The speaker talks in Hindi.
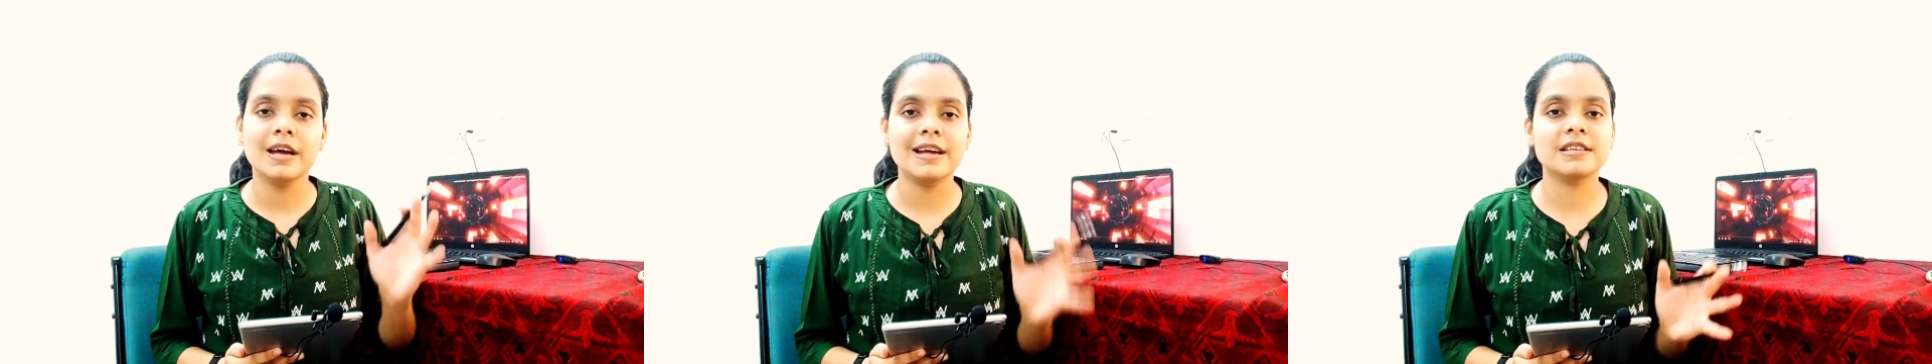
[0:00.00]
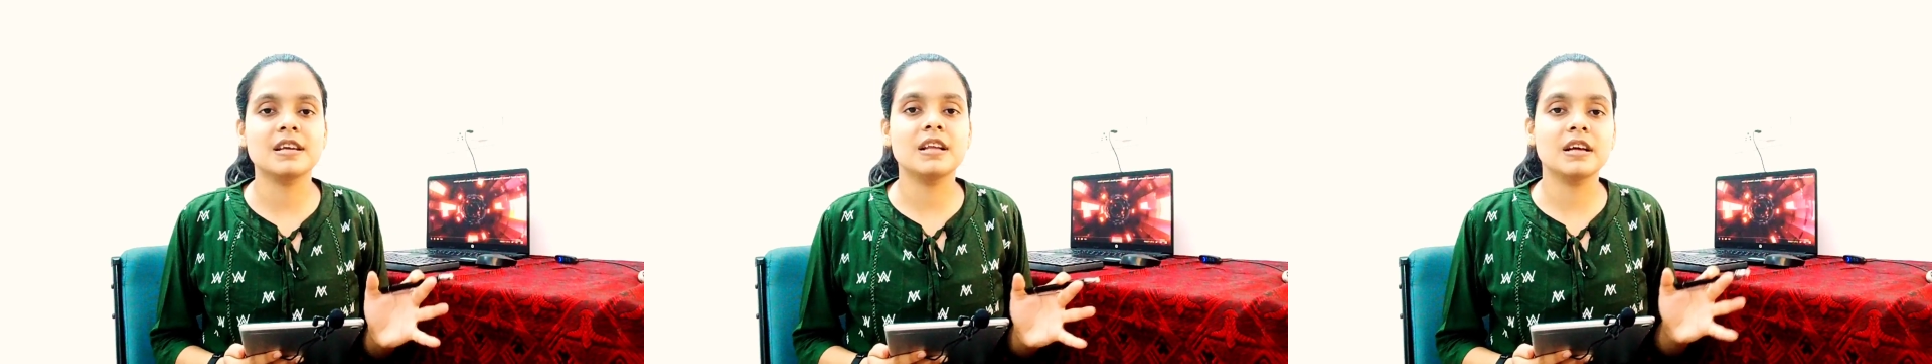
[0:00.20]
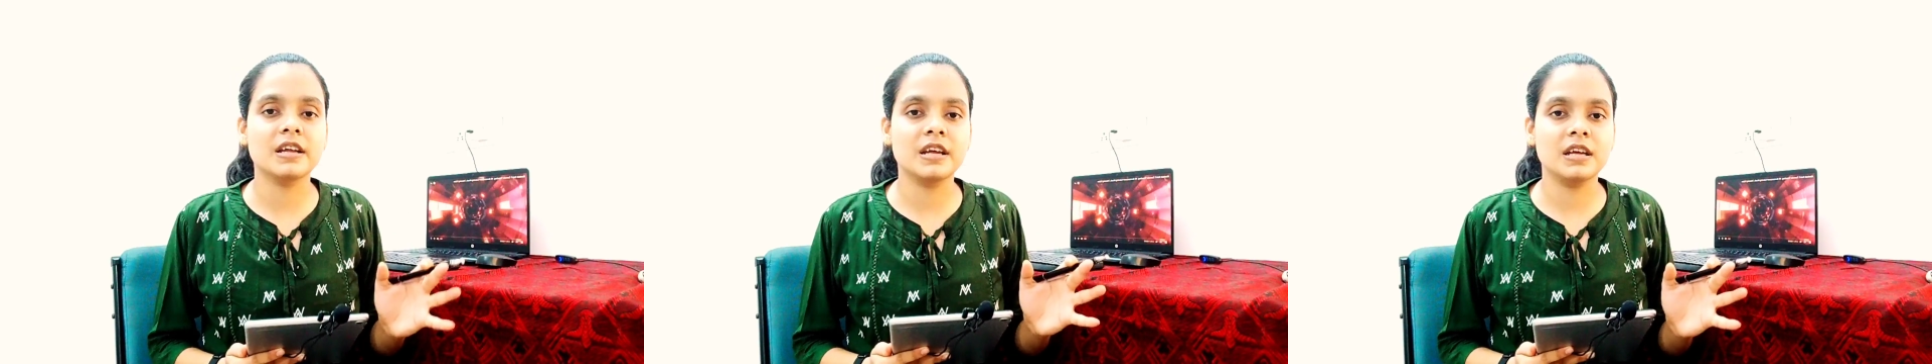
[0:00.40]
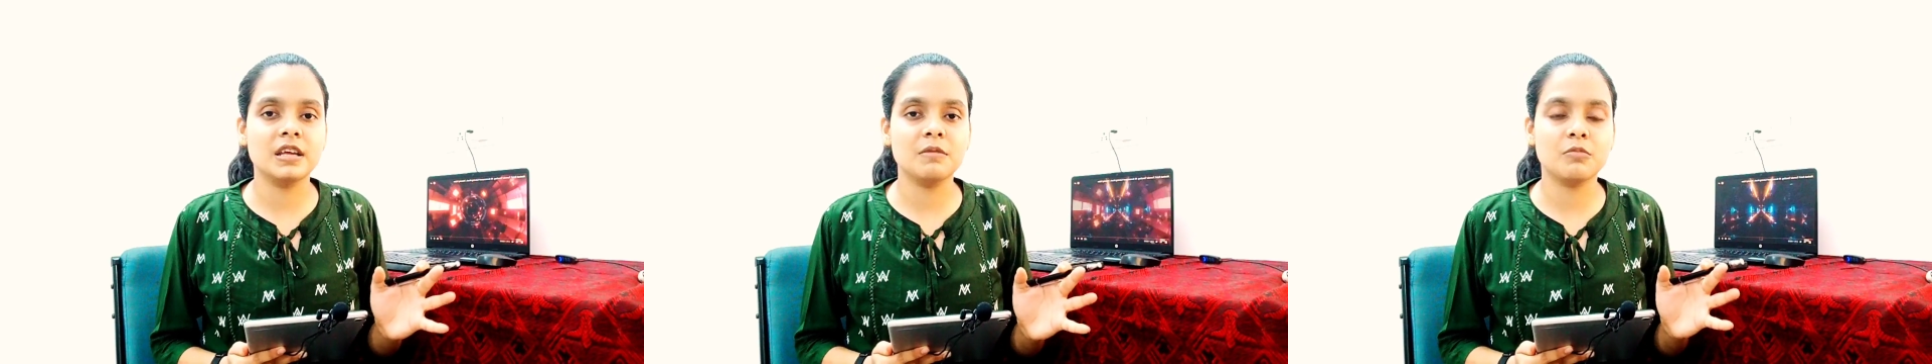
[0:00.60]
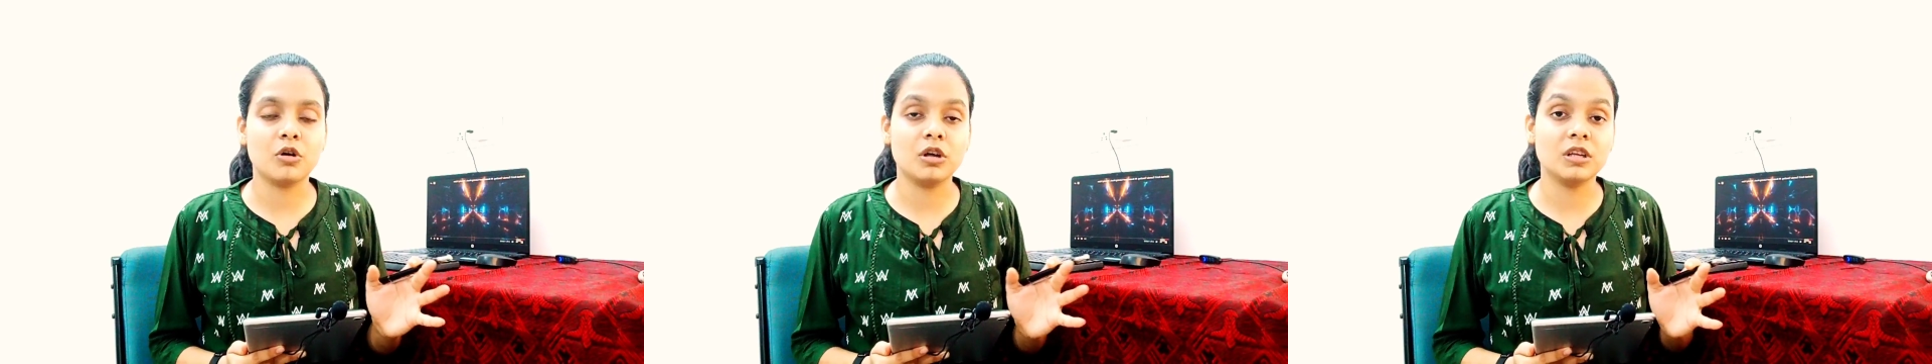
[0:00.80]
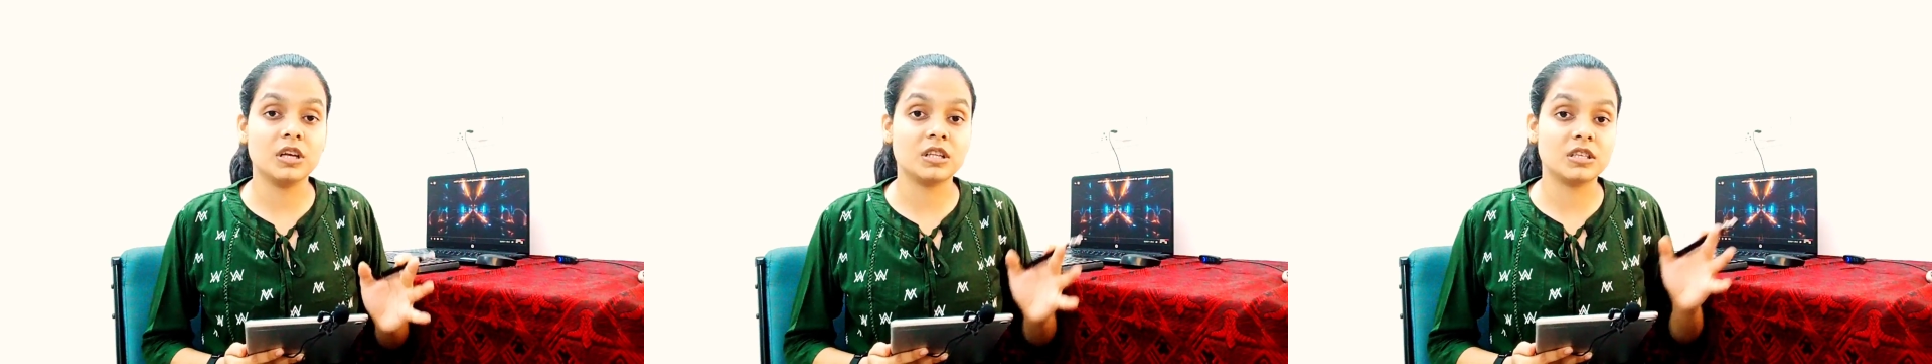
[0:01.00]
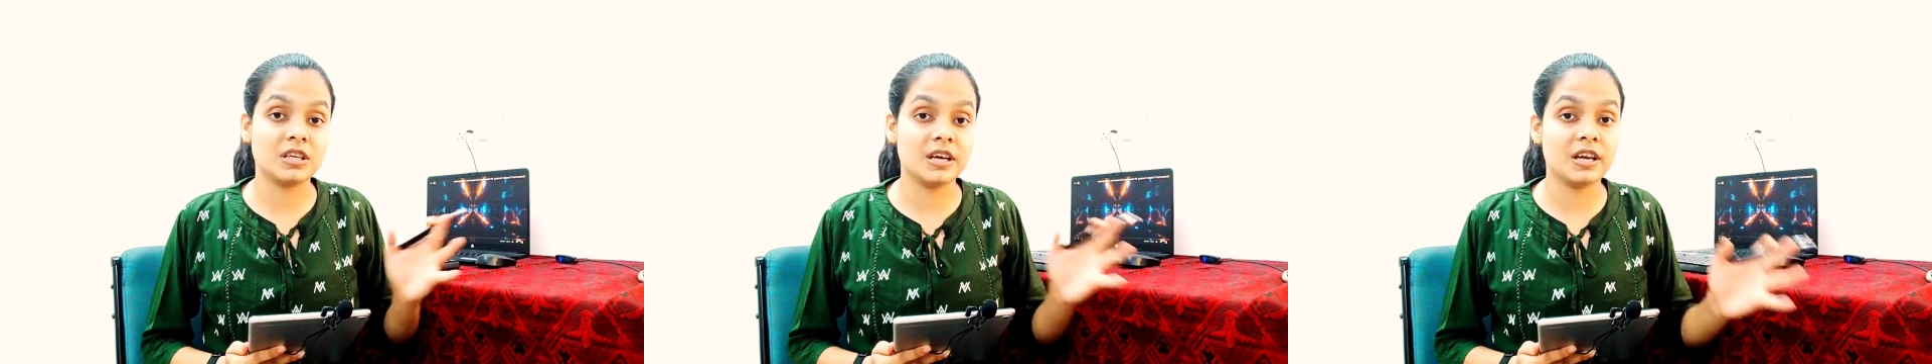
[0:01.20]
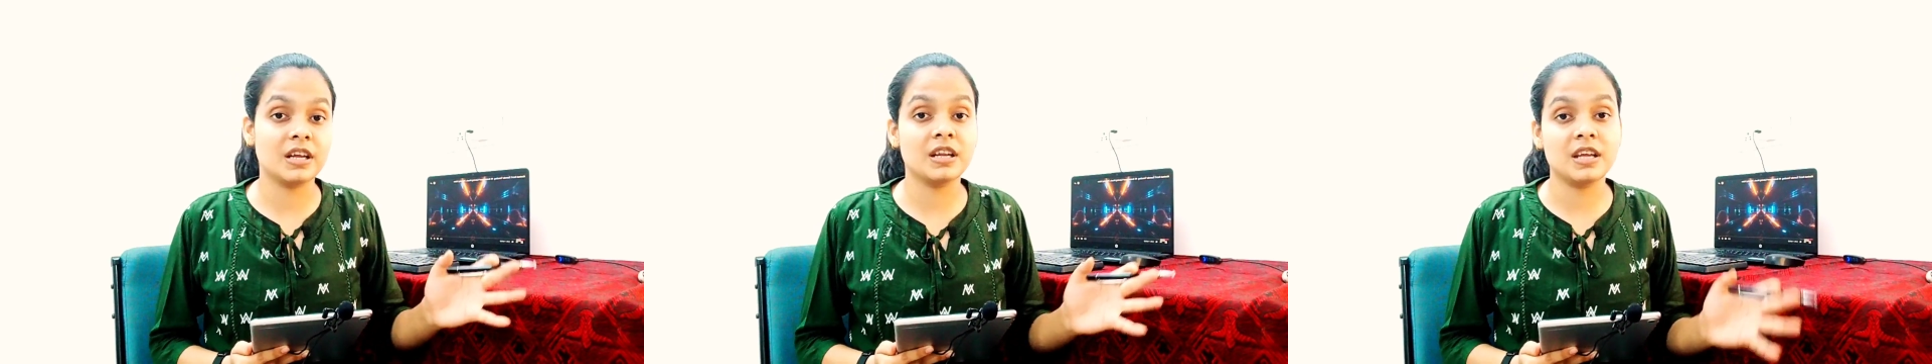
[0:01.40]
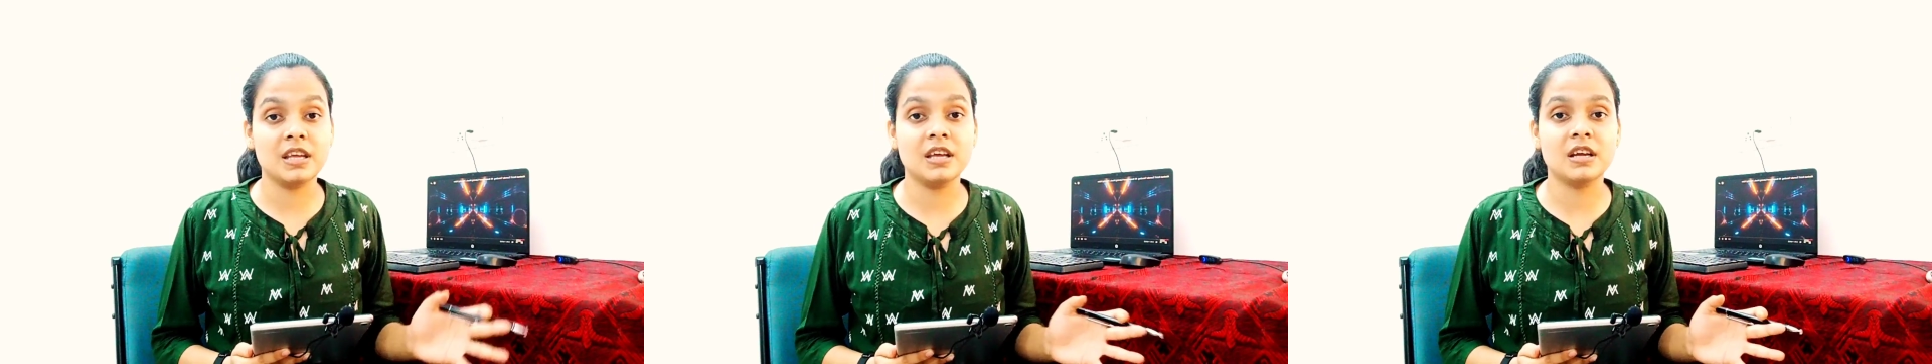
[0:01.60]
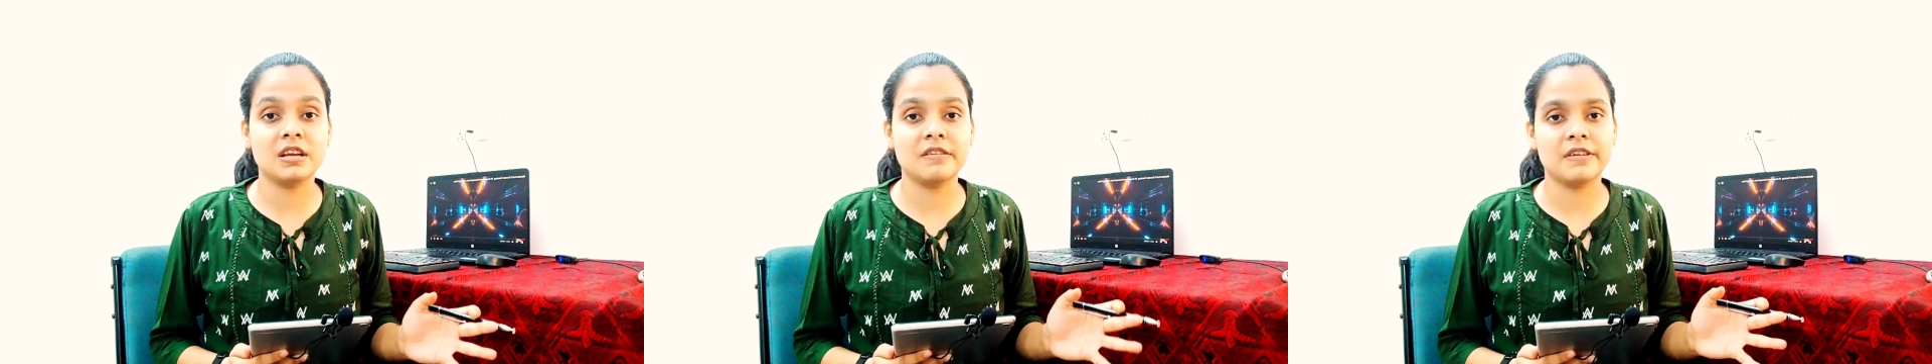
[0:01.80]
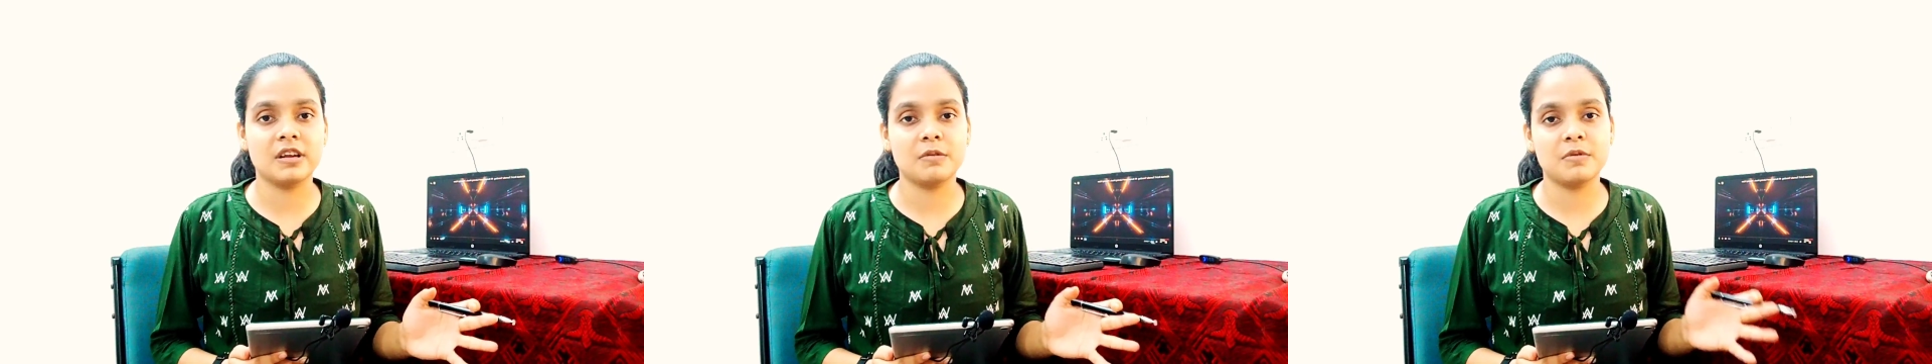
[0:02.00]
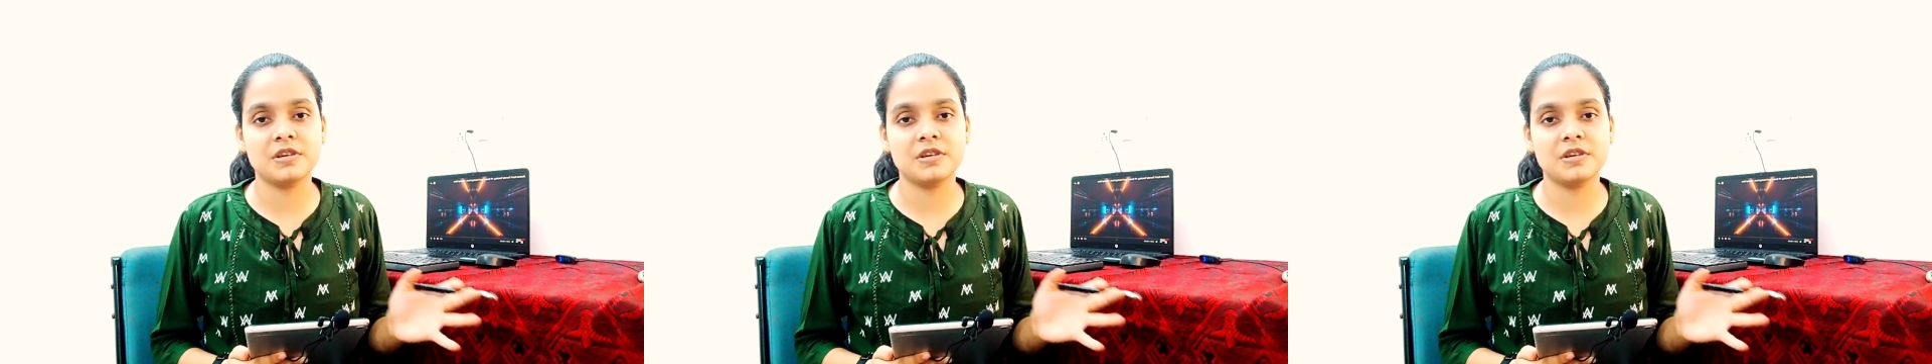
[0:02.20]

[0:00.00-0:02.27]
ऐसा लग रहा है कि बहुत अच्छा रैंक नहीं आने वाला